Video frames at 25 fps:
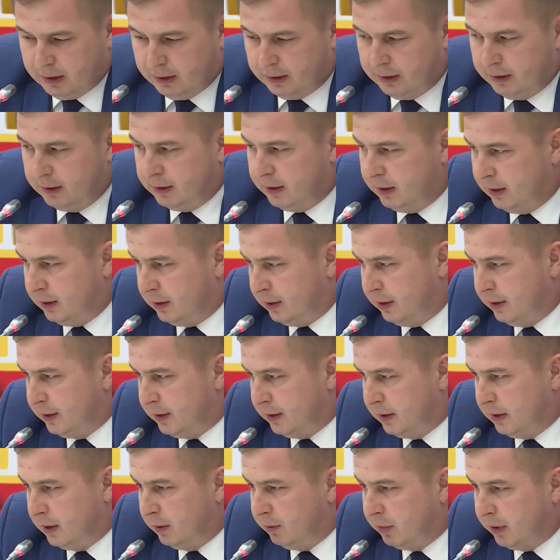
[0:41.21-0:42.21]
и на это
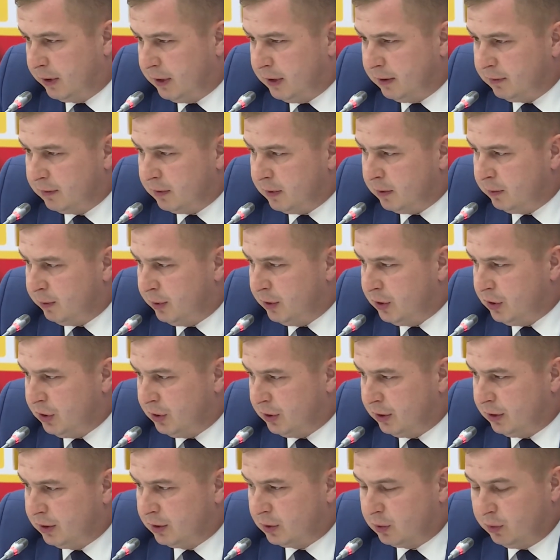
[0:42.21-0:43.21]
есть и объективные
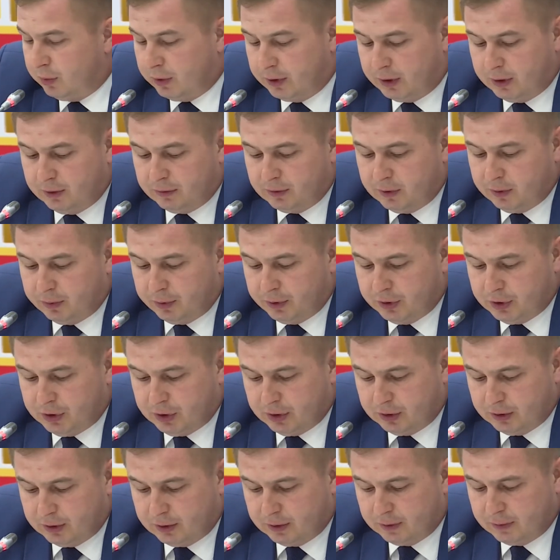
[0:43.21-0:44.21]
причины, и субъективные
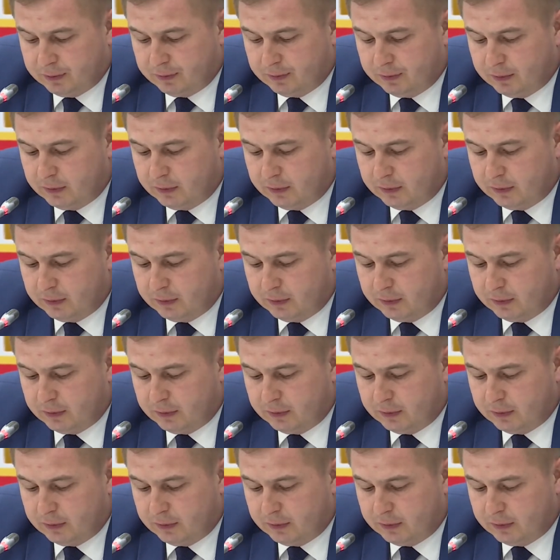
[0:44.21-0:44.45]
причины.